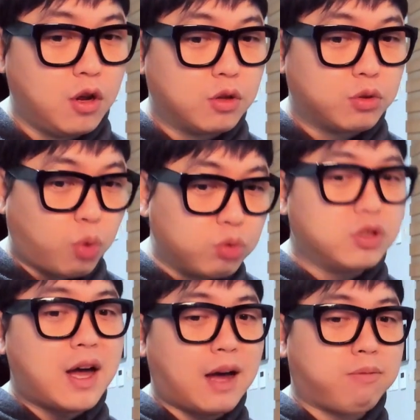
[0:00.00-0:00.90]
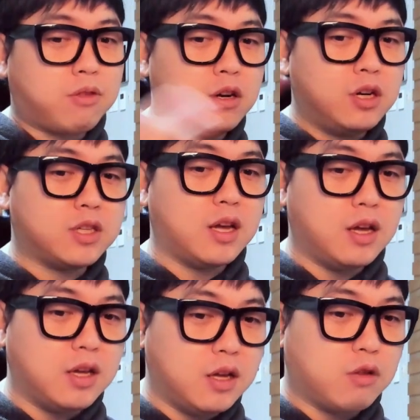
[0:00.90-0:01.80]
동등한 값을 이제
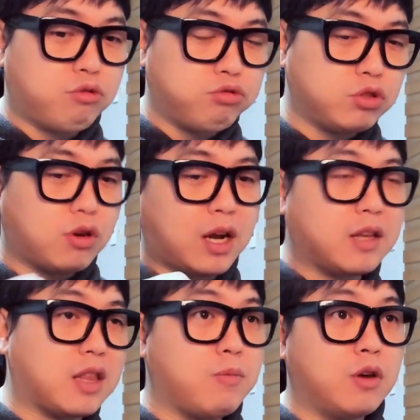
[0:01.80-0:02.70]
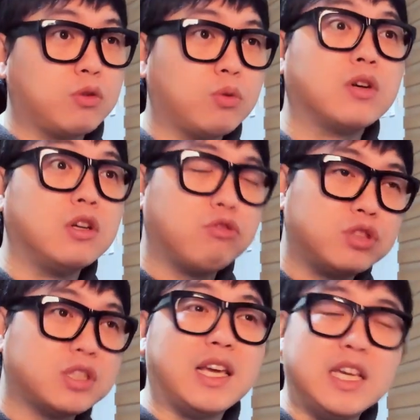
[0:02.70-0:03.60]
예, 수정을 하게 되면 또 그
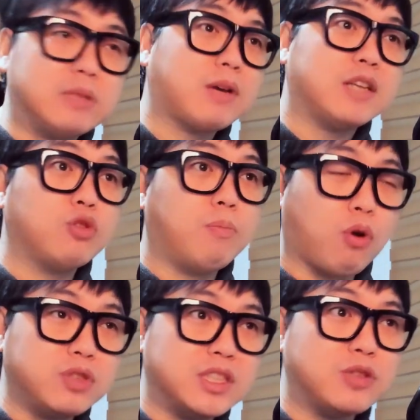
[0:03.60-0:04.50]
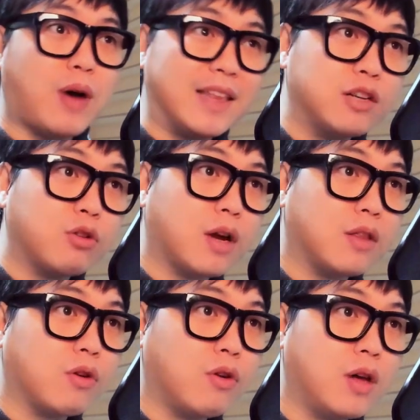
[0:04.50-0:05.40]
수치가 20까지도 벌어지지도 않을
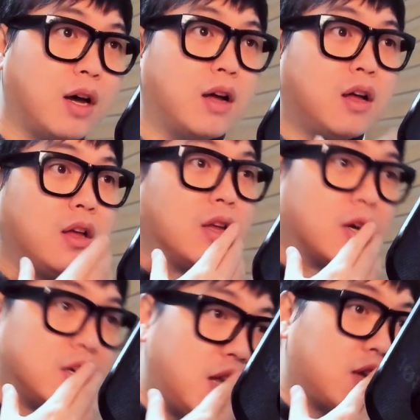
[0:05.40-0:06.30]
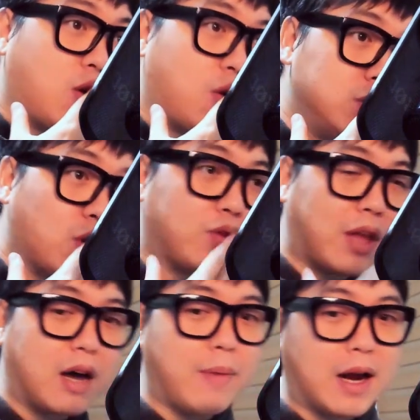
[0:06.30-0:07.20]
거라는 거야. 근데 결론적으로
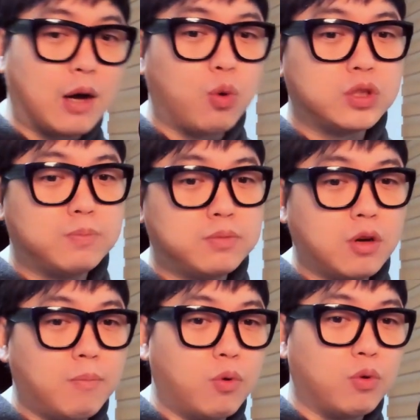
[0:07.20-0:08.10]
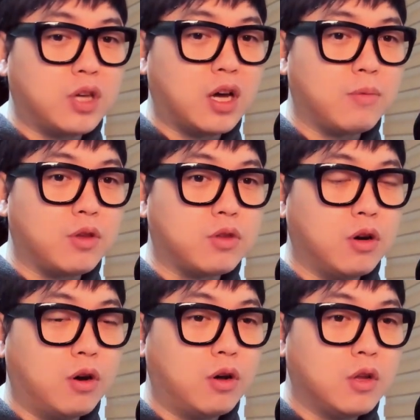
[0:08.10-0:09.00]
내가 말하고 싶은 건
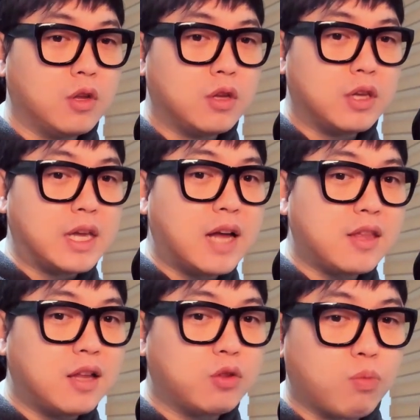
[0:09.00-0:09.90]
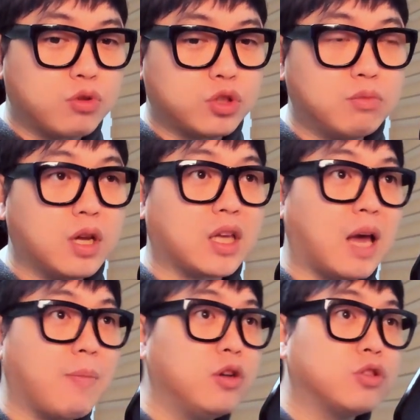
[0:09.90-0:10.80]
뭐냐면요. 인간이란 동물은 전부 다
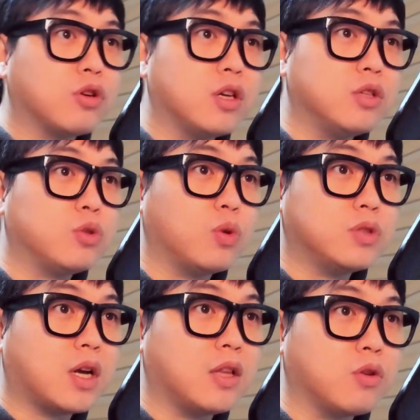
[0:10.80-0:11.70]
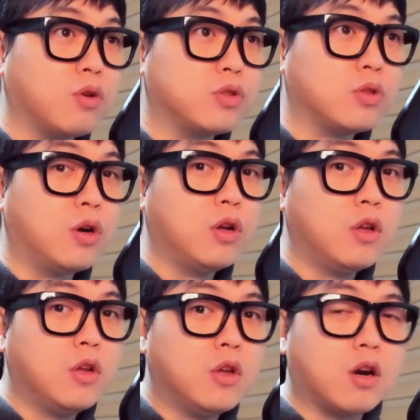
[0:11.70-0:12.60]
개별적인 존재라는 거죠.
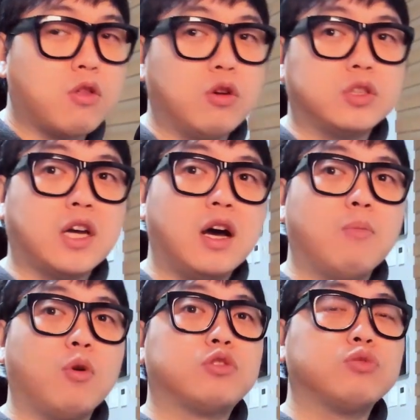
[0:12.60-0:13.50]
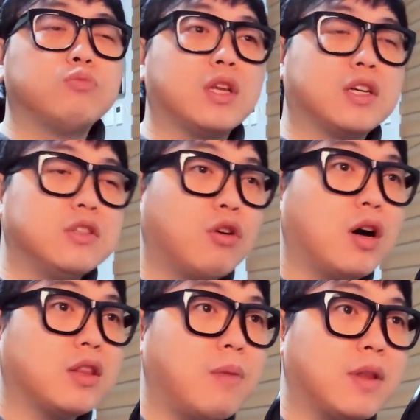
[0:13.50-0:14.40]
그래서 제가 뭐 충분히
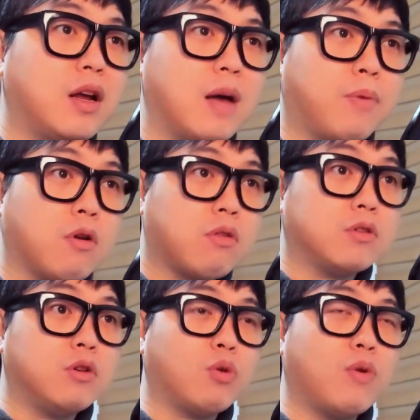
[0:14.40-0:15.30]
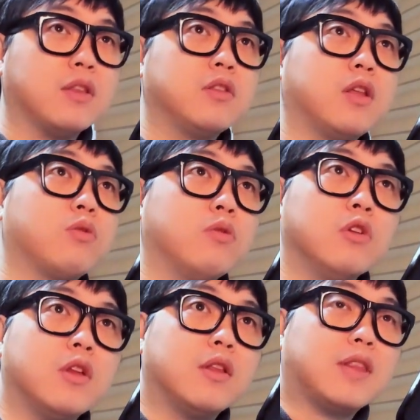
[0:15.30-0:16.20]
근거가 될 만한 레퍼런스를 들고 왔는데도
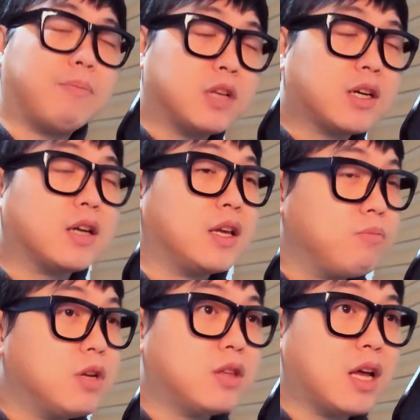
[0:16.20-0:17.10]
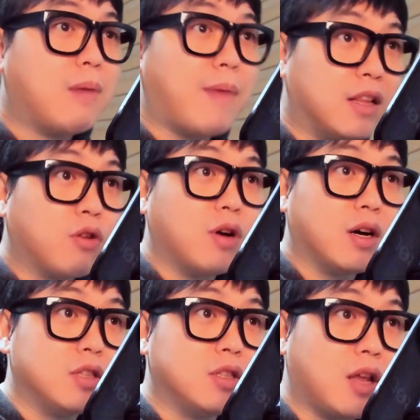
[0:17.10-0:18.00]
납득하기 힘들 때가 많을 거야.
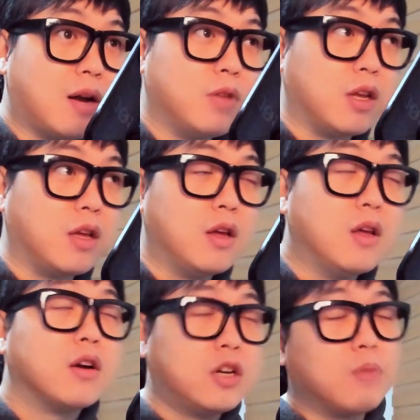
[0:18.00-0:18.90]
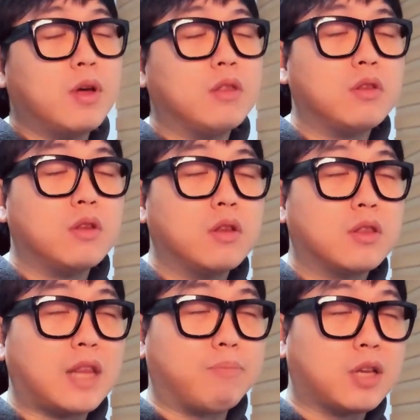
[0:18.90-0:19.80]
그제 사람들이. 그러면
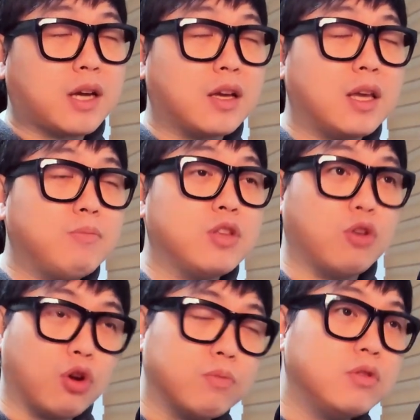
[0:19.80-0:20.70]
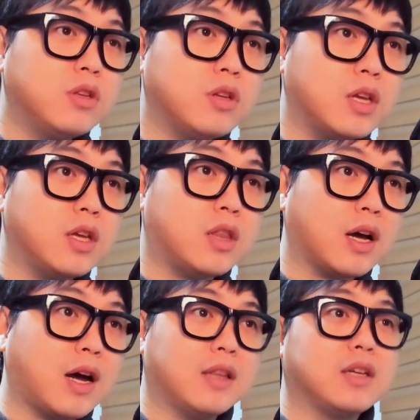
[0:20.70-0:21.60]
납득하기 힘든 여러분들이
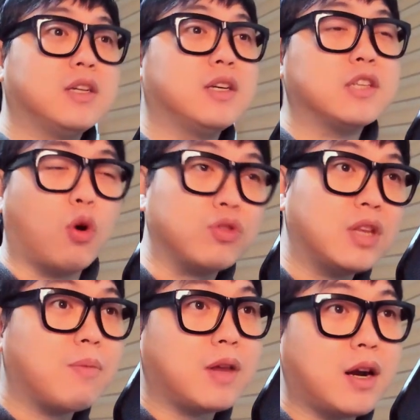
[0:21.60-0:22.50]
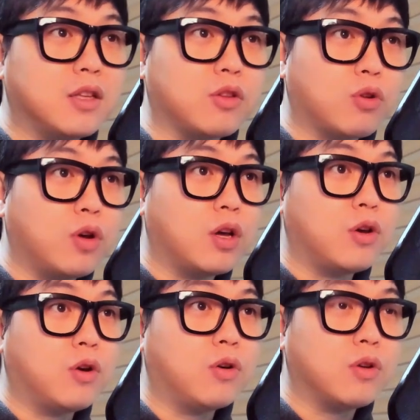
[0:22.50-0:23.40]
생각하는 그게 정답이라는
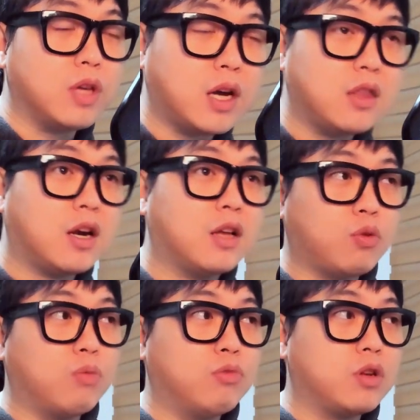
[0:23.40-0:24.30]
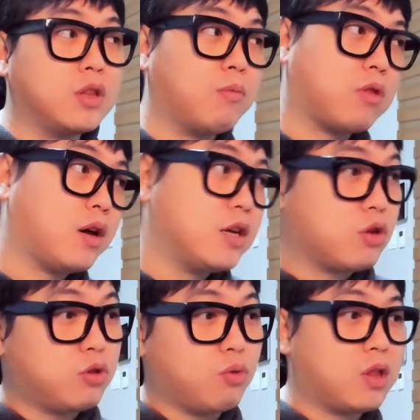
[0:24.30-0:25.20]
거예요. 인간이라는 동물이나 뭐
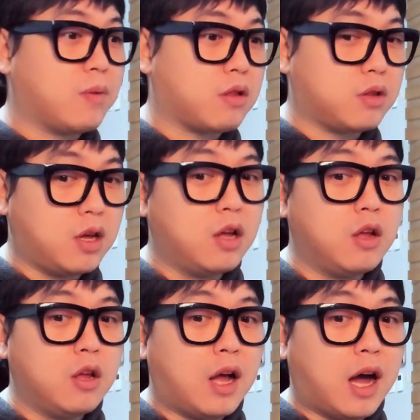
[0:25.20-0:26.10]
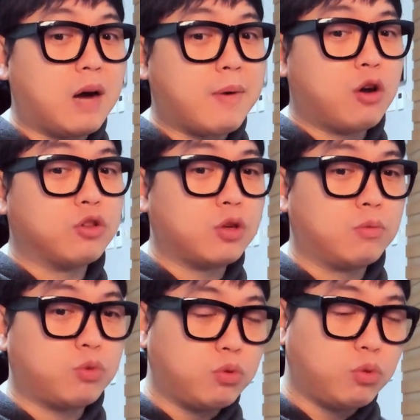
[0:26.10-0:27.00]
사회적인 동물이나 봤을 때 아까 말한
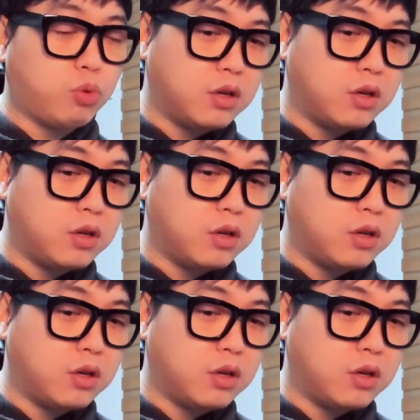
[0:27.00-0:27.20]
것처럼 똑같은